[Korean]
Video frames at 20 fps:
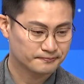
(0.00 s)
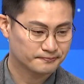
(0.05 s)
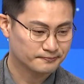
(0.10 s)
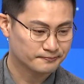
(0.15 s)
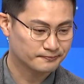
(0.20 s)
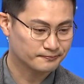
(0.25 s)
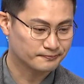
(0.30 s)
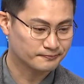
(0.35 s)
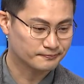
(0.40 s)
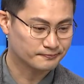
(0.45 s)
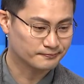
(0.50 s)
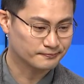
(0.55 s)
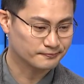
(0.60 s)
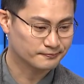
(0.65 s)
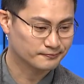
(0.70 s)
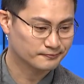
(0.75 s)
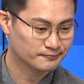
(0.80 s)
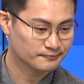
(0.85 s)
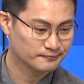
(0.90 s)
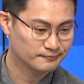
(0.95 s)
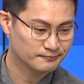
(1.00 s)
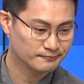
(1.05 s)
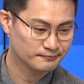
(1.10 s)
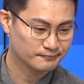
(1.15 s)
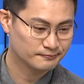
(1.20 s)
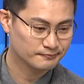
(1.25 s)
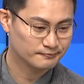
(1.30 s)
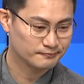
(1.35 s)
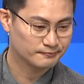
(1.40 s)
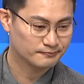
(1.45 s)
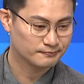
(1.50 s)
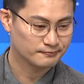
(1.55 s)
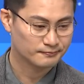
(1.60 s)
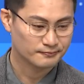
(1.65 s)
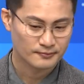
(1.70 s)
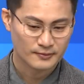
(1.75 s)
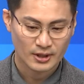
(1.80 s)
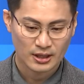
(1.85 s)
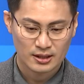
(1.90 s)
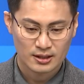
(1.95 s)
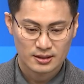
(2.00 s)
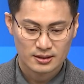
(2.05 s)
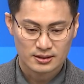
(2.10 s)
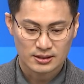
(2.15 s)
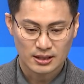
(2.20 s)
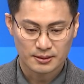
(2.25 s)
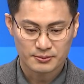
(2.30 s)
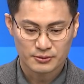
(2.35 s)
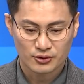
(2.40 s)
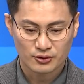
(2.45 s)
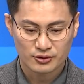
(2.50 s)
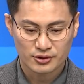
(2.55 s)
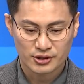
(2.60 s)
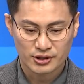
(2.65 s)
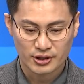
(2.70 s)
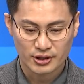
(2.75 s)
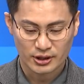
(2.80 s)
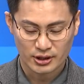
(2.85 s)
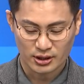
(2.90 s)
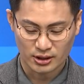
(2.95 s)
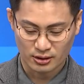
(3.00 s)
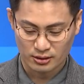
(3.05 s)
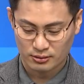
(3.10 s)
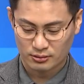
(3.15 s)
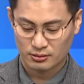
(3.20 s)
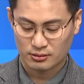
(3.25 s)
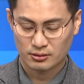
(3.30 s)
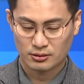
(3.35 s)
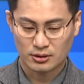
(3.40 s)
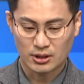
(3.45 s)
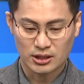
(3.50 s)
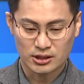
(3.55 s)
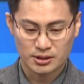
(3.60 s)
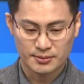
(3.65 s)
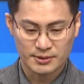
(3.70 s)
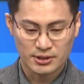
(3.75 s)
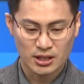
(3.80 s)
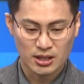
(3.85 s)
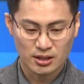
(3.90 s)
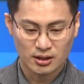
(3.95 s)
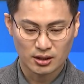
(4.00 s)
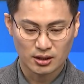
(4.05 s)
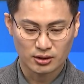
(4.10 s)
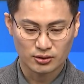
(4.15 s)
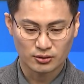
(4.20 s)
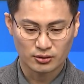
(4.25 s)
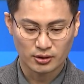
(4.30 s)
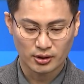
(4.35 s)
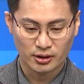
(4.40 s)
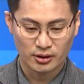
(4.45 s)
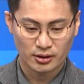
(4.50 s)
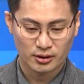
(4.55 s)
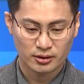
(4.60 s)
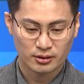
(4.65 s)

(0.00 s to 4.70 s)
아, 그 삼성제약이요. 삼성제약. 그 아침에 상한가 갔던데?